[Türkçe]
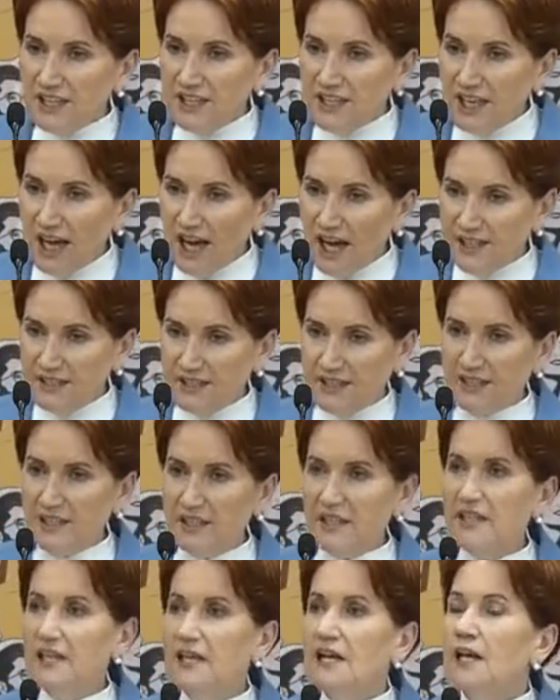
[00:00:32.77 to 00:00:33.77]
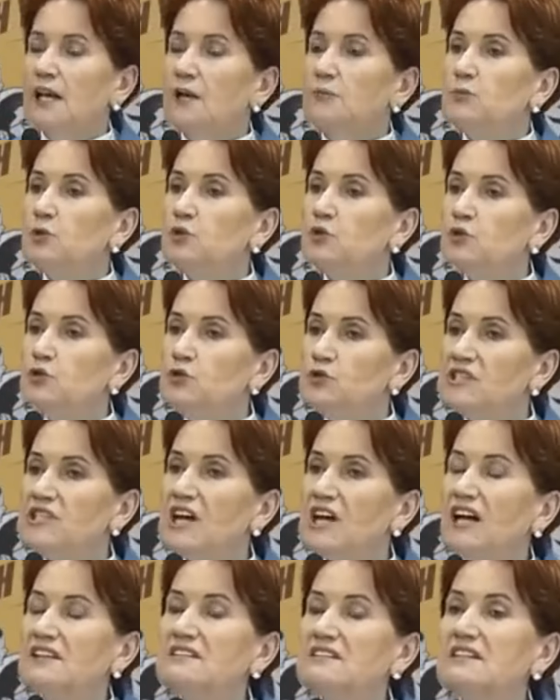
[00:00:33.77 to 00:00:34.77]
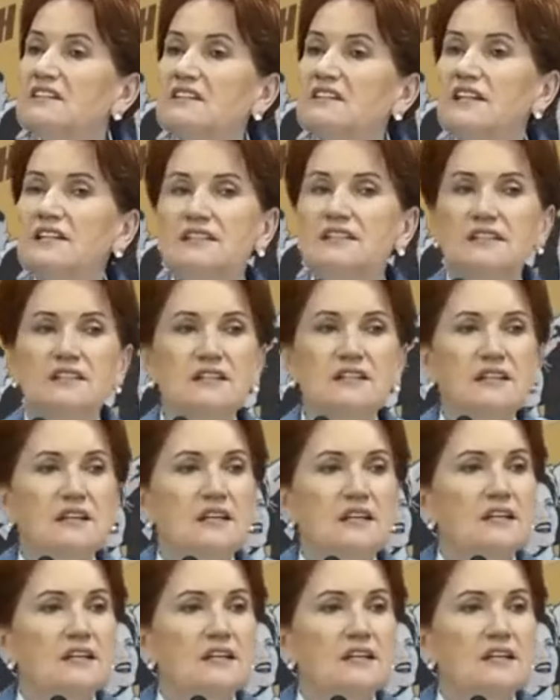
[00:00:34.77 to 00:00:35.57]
Yani bütün sandıkları